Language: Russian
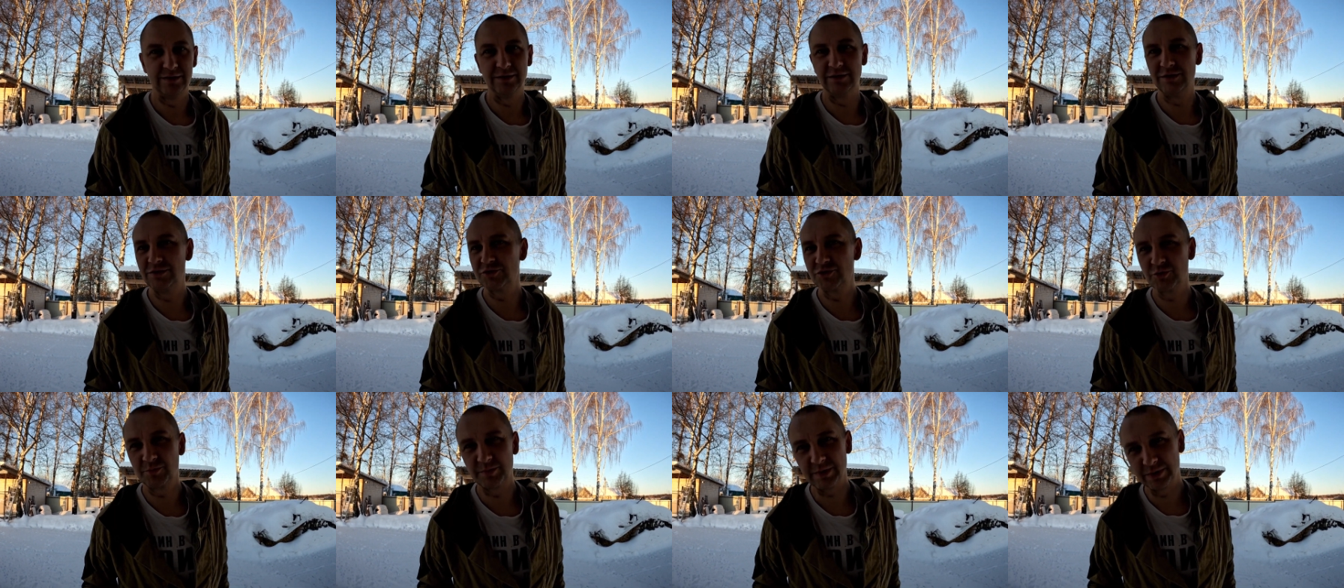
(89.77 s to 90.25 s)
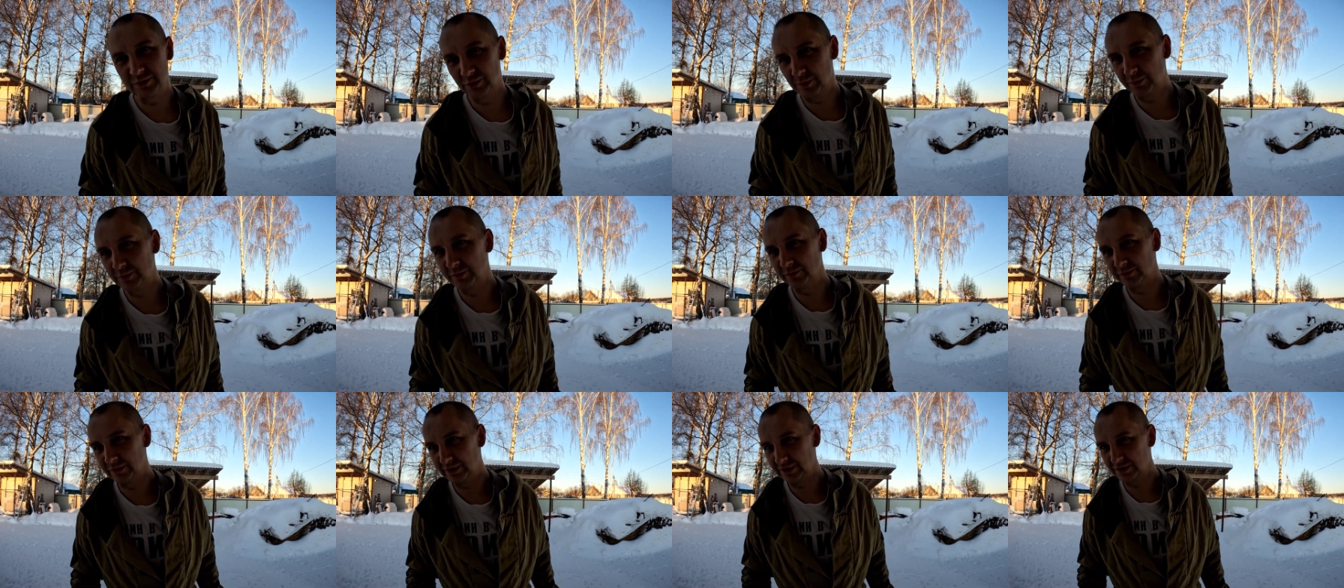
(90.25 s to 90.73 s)
Ничего
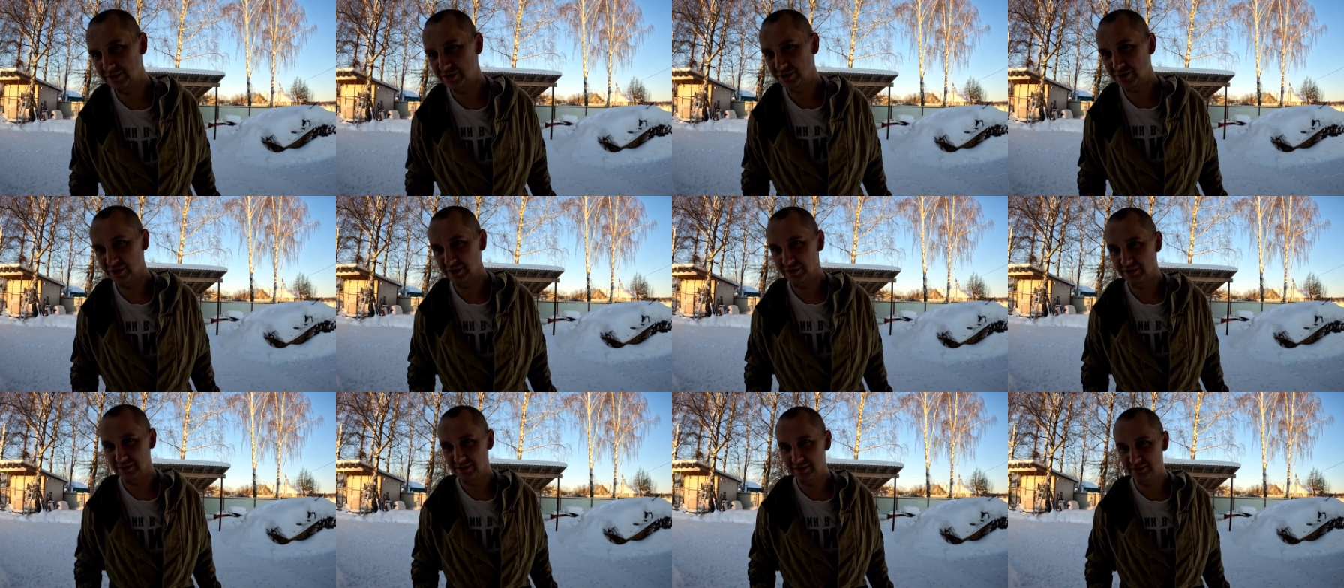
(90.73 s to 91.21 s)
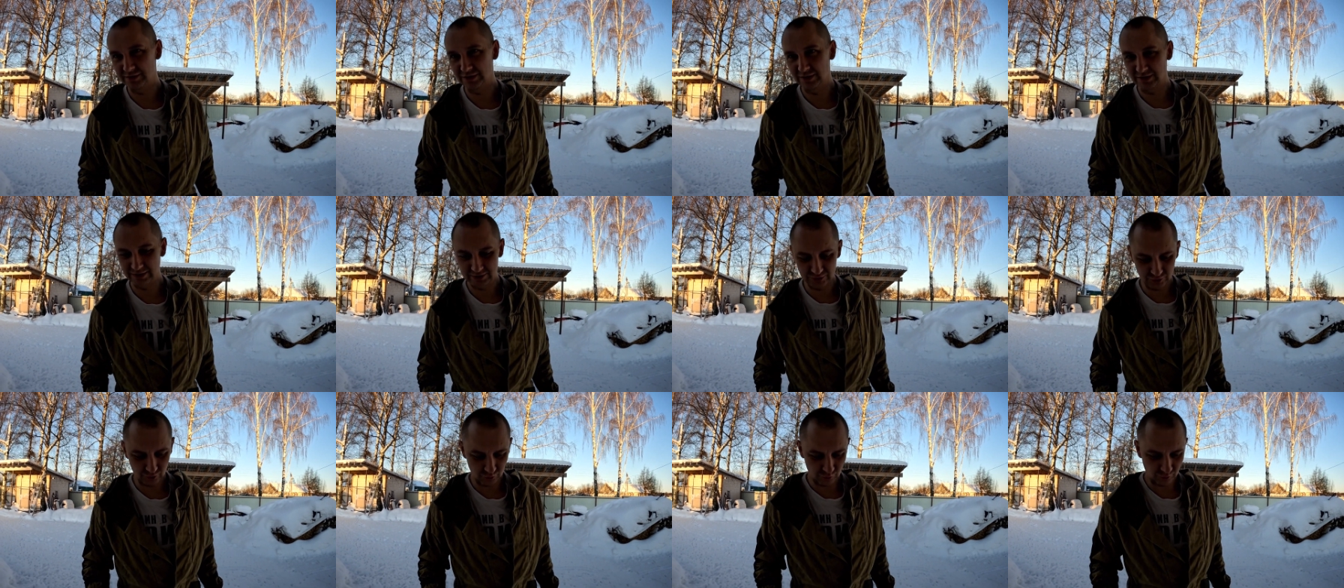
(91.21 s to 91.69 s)
подобного, Леночка, я тебя
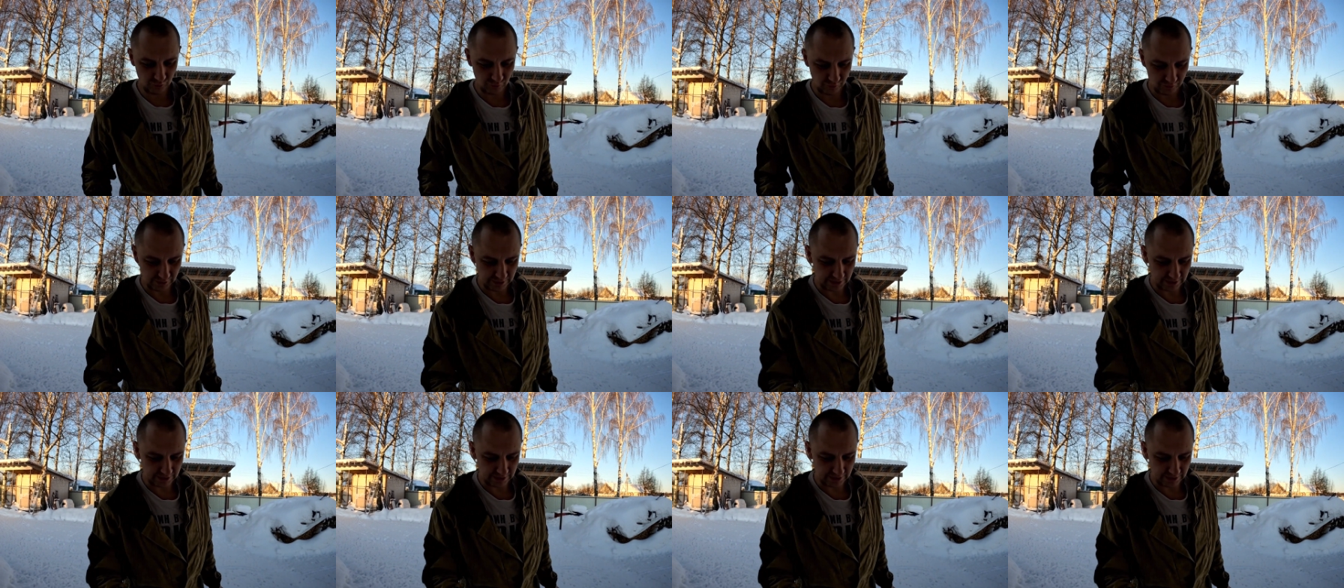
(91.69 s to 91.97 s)
расстрою.